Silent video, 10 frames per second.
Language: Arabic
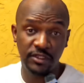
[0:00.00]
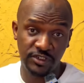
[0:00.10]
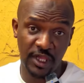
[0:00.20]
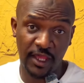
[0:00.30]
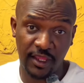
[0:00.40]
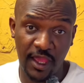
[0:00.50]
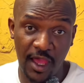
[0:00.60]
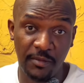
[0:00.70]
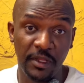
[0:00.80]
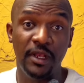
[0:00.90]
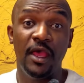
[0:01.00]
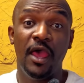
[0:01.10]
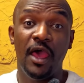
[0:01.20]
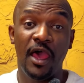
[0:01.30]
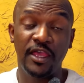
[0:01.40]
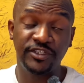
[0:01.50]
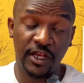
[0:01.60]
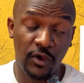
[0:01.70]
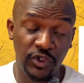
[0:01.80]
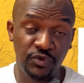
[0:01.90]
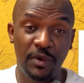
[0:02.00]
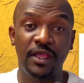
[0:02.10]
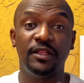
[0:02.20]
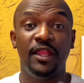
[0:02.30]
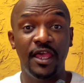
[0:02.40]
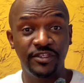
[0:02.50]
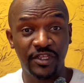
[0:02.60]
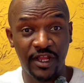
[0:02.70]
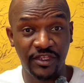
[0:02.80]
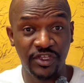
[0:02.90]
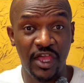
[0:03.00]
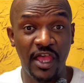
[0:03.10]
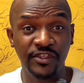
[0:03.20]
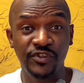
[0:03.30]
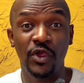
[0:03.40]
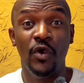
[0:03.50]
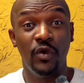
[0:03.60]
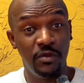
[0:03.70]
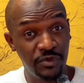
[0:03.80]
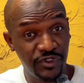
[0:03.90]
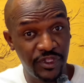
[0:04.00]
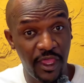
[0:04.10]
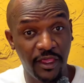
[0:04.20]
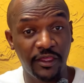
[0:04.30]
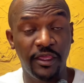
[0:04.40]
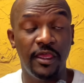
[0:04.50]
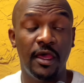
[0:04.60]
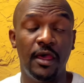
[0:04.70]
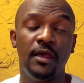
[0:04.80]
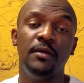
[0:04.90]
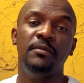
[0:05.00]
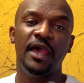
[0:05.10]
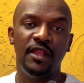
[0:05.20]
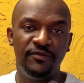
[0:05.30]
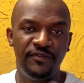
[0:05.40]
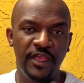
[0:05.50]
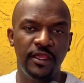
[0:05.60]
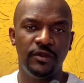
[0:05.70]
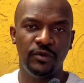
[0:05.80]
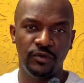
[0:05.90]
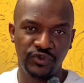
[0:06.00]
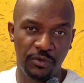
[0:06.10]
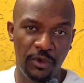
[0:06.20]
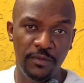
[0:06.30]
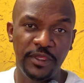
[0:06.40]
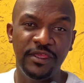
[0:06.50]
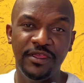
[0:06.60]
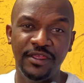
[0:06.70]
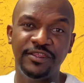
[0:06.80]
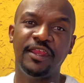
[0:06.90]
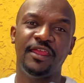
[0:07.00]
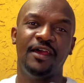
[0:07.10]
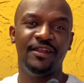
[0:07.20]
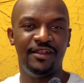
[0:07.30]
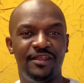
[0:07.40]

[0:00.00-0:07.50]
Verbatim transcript: شهر كامل عشرة وجبات لعشرة أشخاص ولمستحقيها ب 2700 ريال